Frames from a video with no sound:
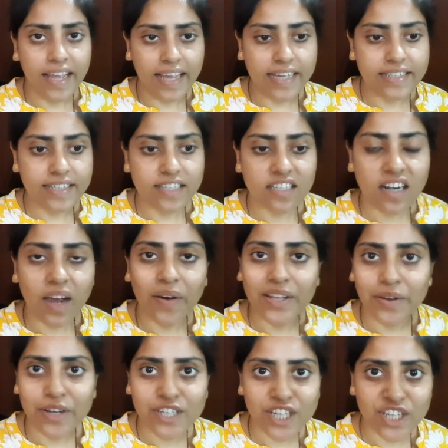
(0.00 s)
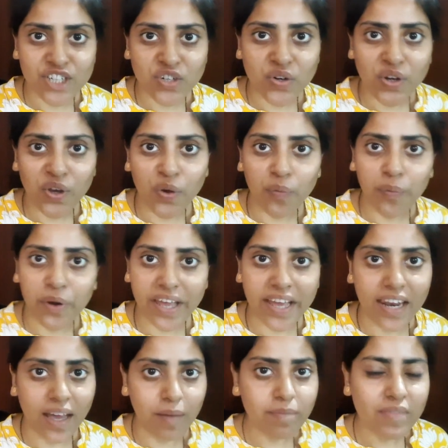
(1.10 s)
এই জাস্ট খাওয়া দাওয়া শেষ করে ওপরে
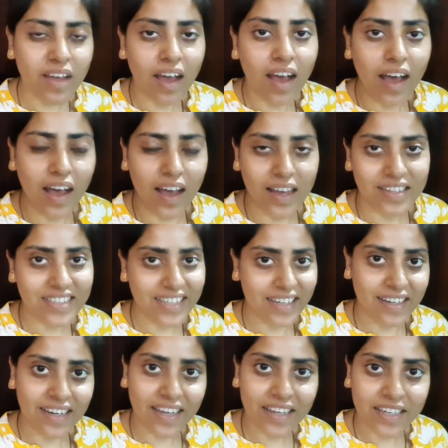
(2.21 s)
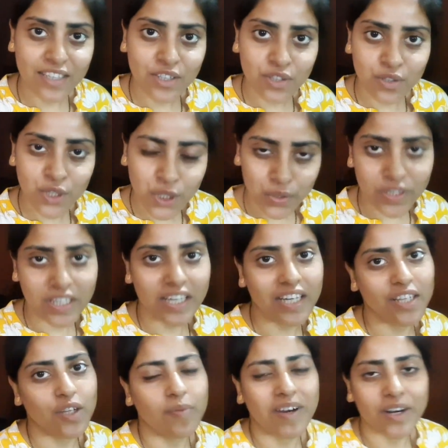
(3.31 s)
এলাম চিকেনটা কিন্তু সত্যিই
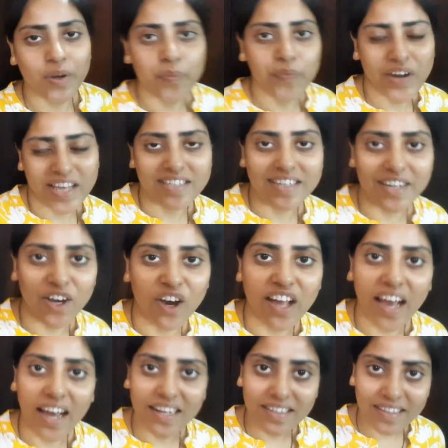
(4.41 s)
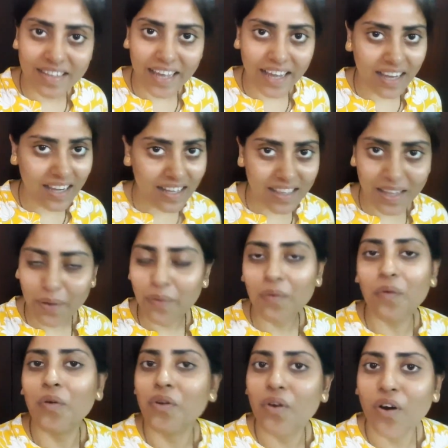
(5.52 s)
তোমার খুব টেস্টি হয় আর দেখ দেখতেও
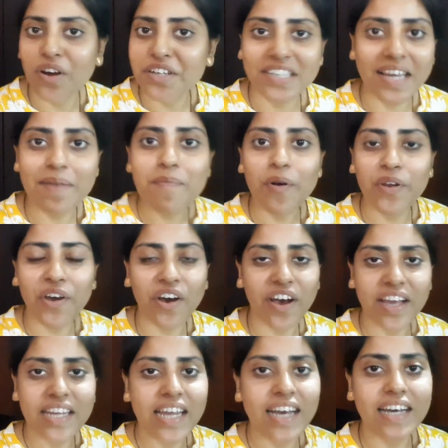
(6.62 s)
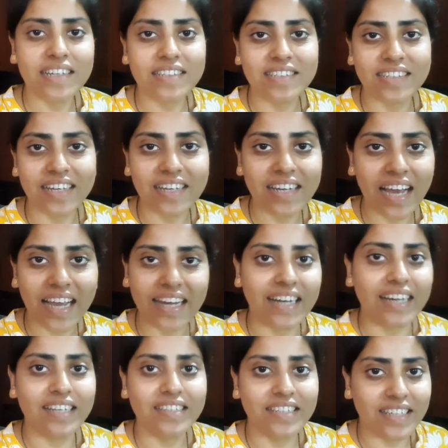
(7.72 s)
কোনো অংশেই মনে হয় না যে
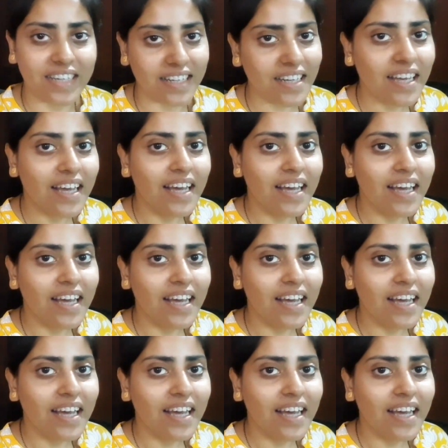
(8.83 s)
ডায়েটের চিকেন